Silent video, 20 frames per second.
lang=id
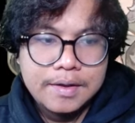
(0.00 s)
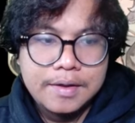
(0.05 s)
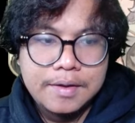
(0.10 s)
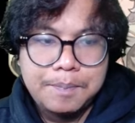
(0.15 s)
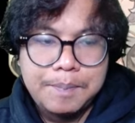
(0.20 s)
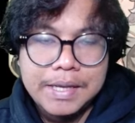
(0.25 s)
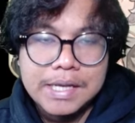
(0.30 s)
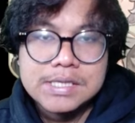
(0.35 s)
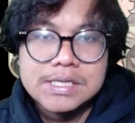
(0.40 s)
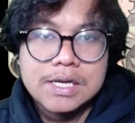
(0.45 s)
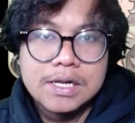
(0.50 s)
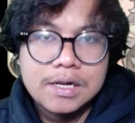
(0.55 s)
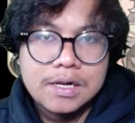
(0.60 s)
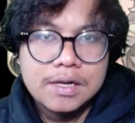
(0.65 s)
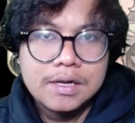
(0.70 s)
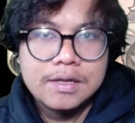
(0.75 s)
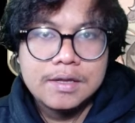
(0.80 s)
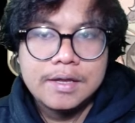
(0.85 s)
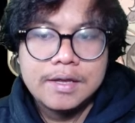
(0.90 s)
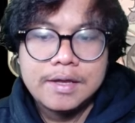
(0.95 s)

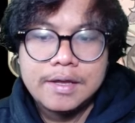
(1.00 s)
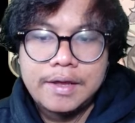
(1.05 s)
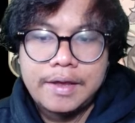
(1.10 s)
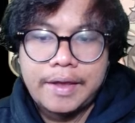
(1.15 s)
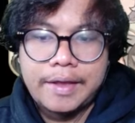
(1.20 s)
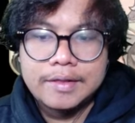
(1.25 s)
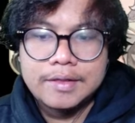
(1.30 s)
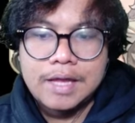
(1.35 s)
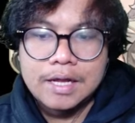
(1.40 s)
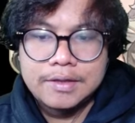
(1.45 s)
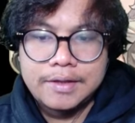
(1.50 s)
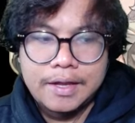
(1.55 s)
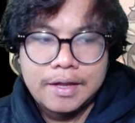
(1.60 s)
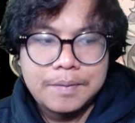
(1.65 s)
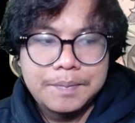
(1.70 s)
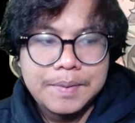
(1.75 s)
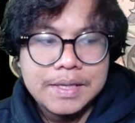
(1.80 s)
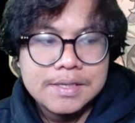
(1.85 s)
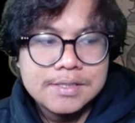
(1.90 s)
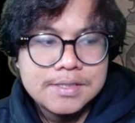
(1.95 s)
pixel ya taktik
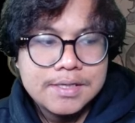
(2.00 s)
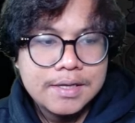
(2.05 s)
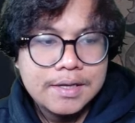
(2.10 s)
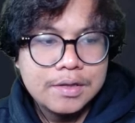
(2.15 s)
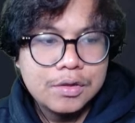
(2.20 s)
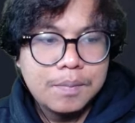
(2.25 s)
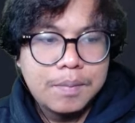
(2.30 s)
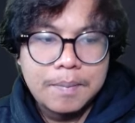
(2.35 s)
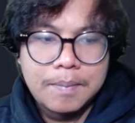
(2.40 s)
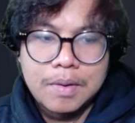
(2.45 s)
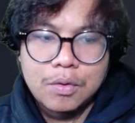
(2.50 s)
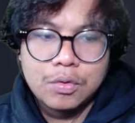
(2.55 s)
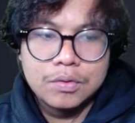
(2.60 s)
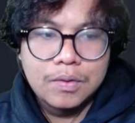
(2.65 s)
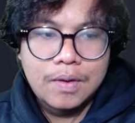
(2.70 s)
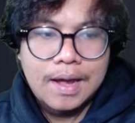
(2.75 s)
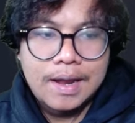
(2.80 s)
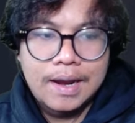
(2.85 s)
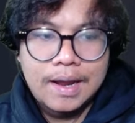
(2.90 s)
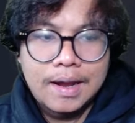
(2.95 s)
RPG itu memang
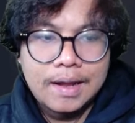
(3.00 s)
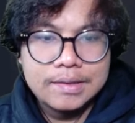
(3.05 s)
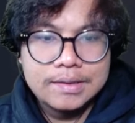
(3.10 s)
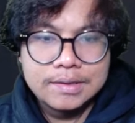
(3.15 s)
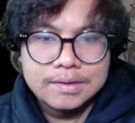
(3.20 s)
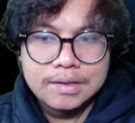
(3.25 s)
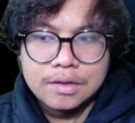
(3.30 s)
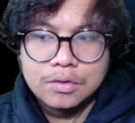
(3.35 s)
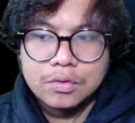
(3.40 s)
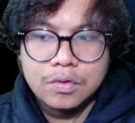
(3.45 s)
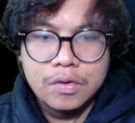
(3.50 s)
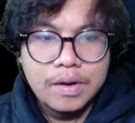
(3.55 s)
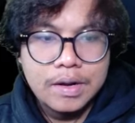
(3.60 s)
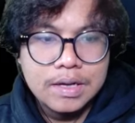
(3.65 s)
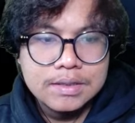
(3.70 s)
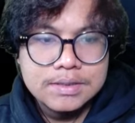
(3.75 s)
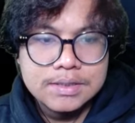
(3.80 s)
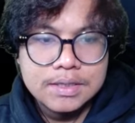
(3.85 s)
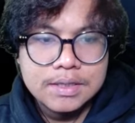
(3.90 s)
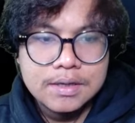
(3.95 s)
untuk kalangan tertentu
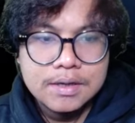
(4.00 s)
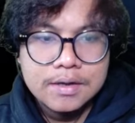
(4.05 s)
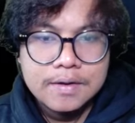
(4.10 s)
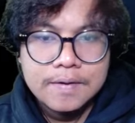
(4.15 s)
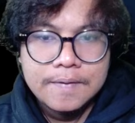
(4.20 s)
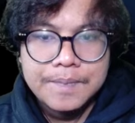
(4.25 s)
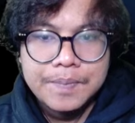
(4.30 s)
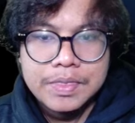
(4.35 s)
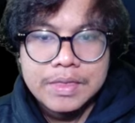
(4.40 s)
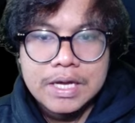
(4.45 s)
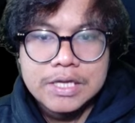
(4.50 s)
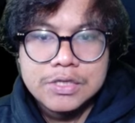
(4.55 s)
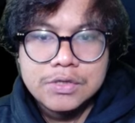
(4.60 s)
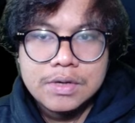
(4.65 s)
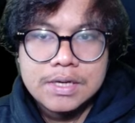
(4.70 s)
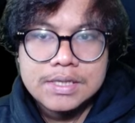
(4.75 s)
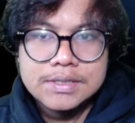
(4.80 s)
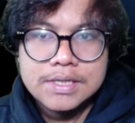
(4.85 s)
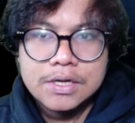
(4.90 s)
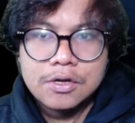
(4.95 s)
doang sih. Dan
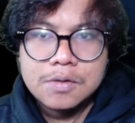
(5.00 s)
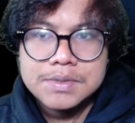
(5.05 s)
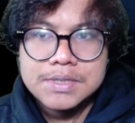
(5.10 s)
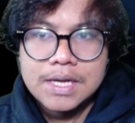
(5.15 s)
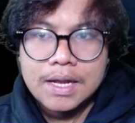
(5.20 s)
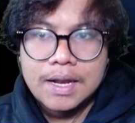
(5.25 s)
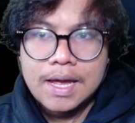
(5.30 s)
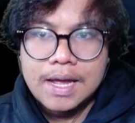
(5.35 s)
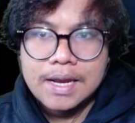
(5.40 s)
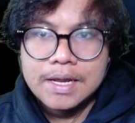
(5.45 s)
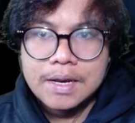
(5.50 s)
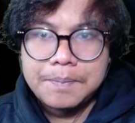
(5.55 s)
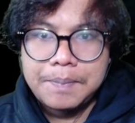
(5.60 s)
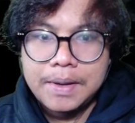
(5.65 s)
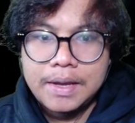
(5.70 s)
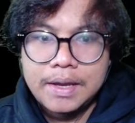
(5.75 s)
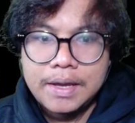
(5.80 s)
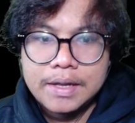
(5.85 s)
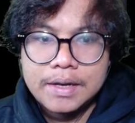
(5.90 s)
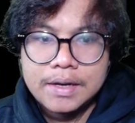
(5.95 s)
juga di sini kalau misalkan kalian
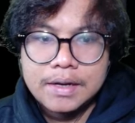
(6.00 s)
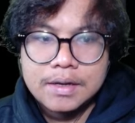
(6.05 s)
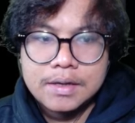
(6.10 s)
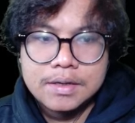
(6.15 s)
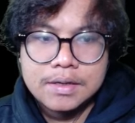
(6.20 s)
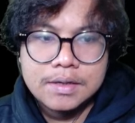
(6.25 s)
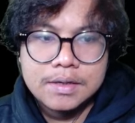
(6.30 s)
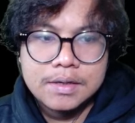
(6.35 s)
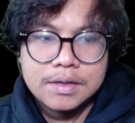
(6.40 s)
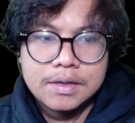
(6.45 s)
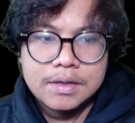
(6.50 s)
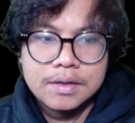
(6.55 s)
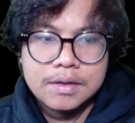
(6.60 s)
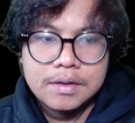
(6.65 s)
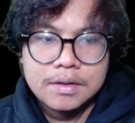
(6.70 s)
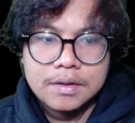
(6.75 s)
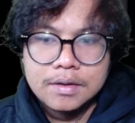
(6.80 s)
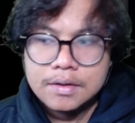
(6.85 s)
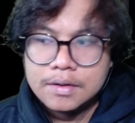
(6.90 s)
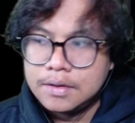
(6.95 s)
pengen uh,
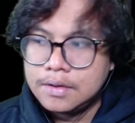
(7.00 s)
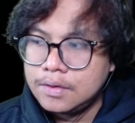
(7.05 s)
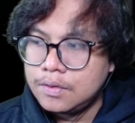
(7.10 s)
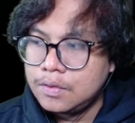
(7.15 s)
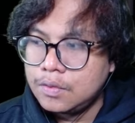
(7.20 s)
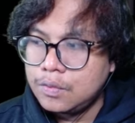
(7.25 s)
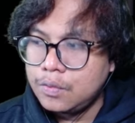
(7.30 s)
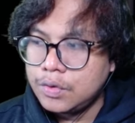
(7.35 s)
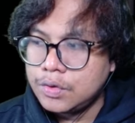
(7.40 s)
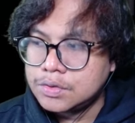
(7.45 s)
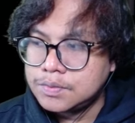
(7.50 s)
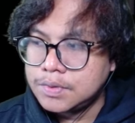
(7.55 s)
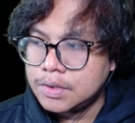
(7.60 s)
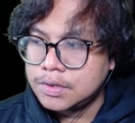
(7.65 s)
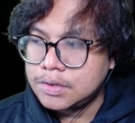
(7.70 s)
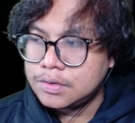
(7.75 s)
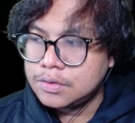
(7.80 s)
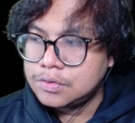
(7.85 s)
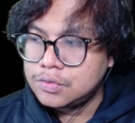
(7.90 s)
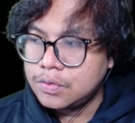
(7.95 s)
Wih,
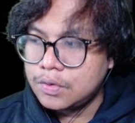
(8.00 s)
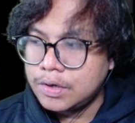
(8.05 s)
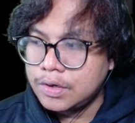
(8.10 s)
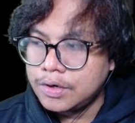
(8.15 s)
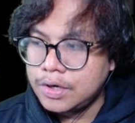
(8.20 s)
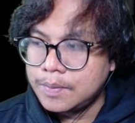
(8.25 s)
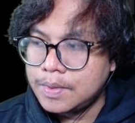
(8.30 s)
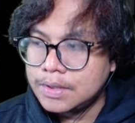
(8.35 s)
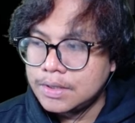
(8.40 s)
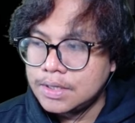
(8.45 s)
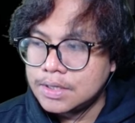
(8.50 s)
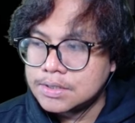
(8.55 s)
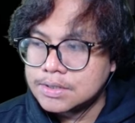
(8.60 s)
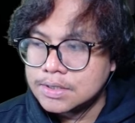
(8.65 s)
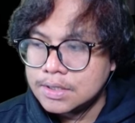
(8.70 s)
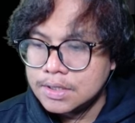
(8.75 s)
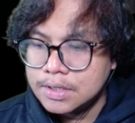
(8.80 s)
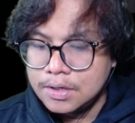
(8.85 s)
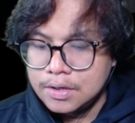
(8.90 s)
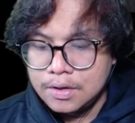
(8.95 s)
suara gede banget guys.
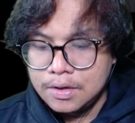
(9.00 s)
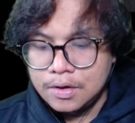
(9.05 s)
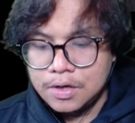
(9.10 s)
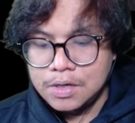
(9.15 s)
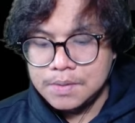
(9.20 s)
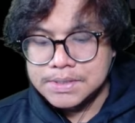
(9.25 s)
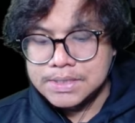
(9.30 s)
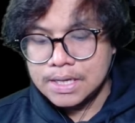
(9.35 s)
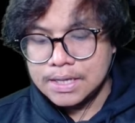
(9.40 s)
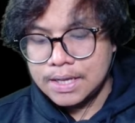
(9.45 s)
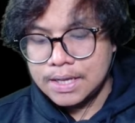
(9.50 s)
Kalau misalkan